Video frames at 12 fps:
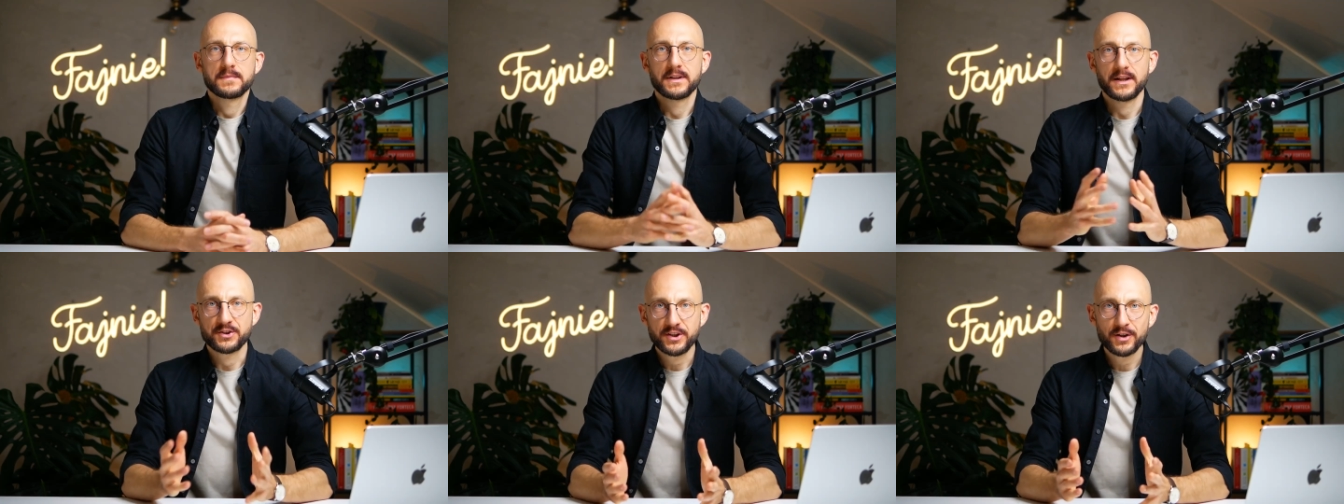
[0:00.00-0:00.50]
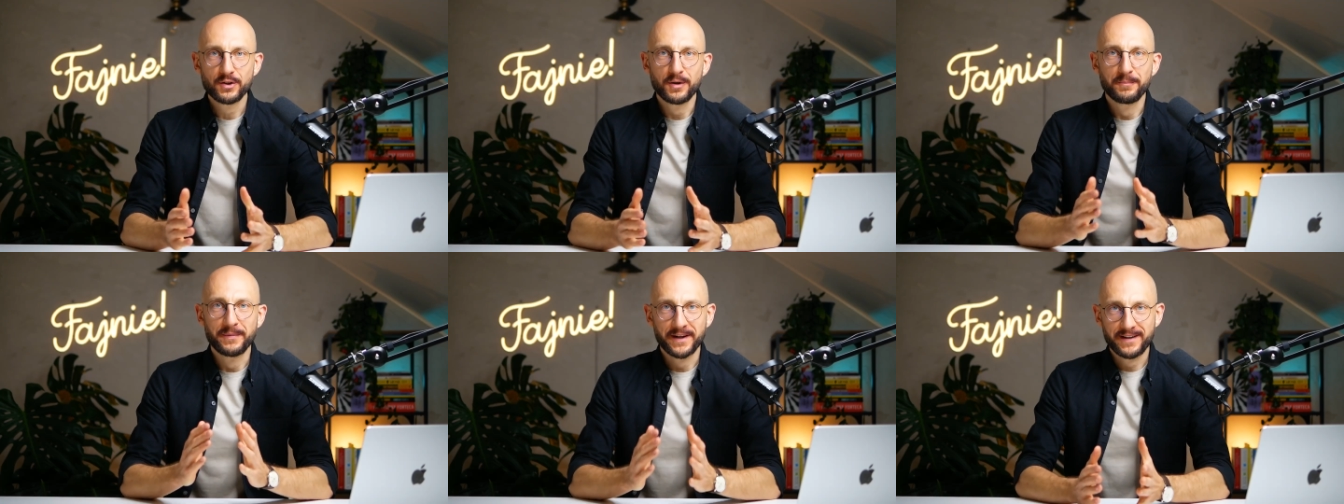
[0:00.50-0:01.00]

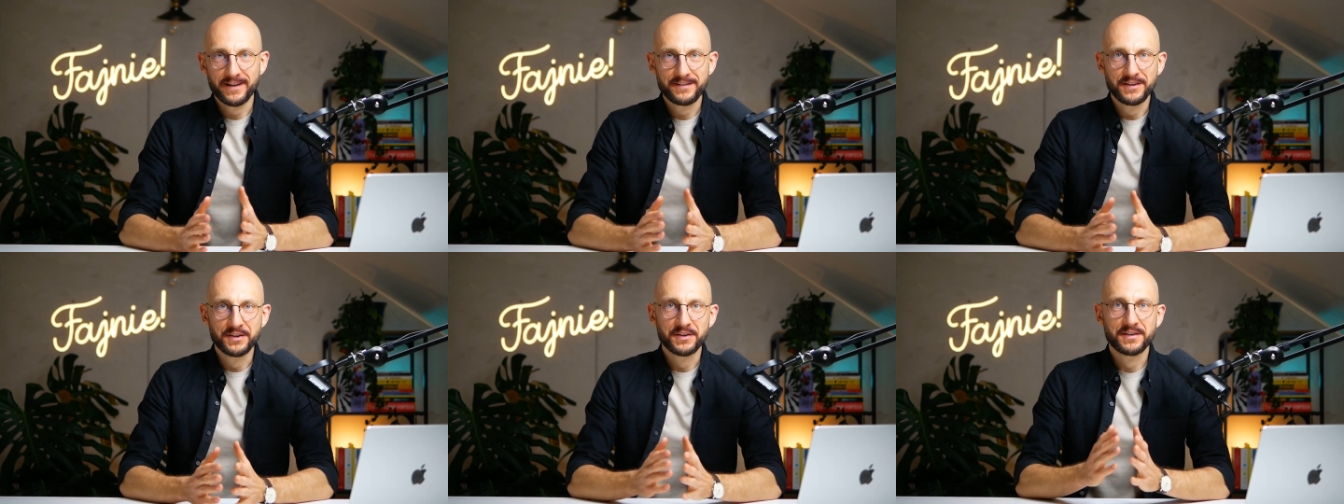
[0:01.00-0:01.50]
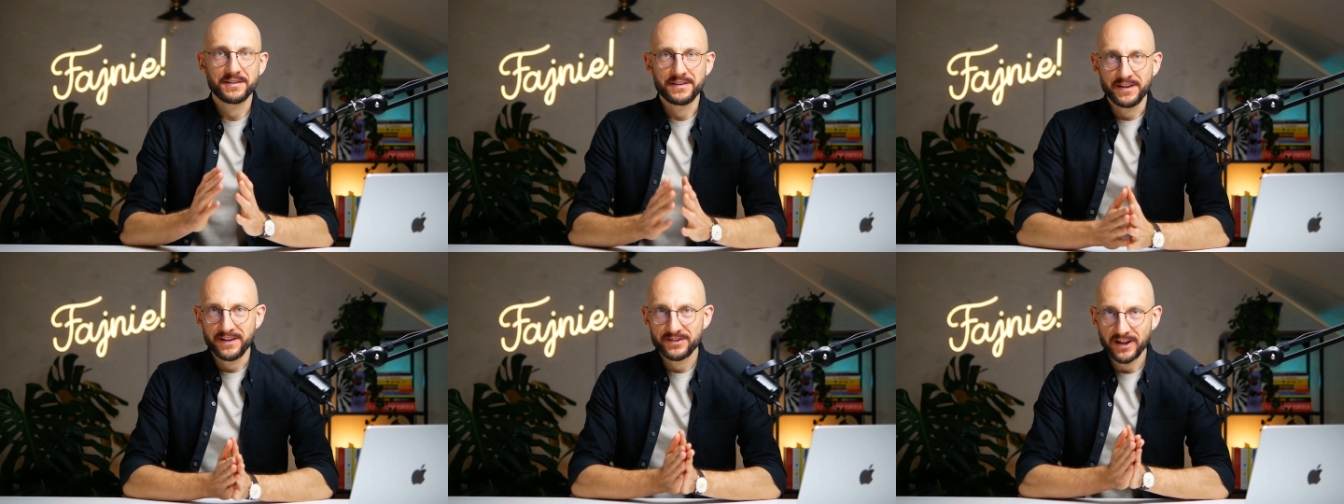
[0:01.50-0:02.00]
Dlaczego marketing
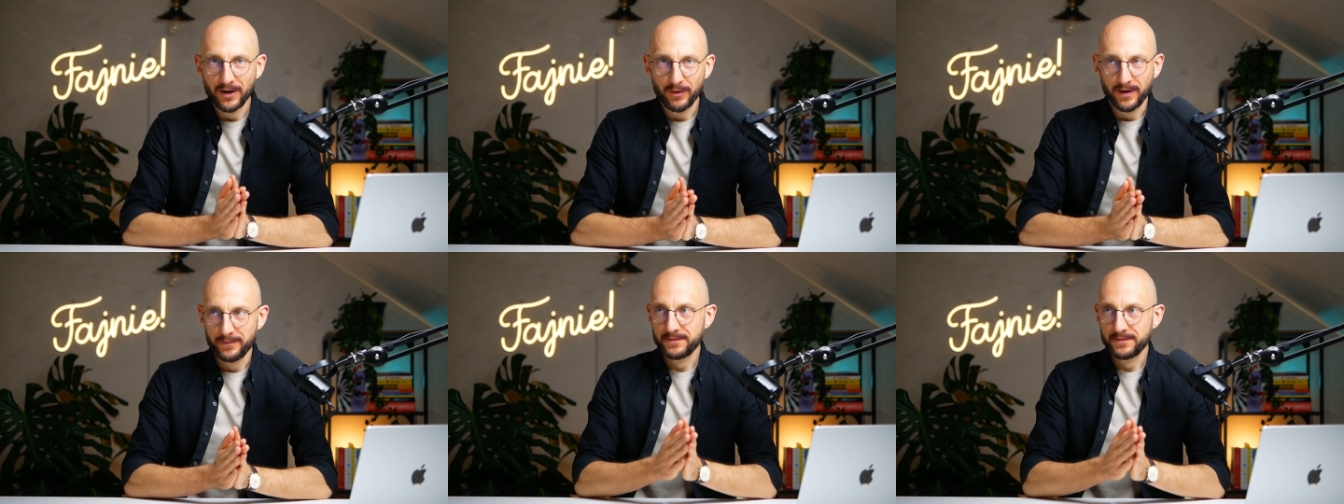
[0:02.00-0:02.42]
nie działa?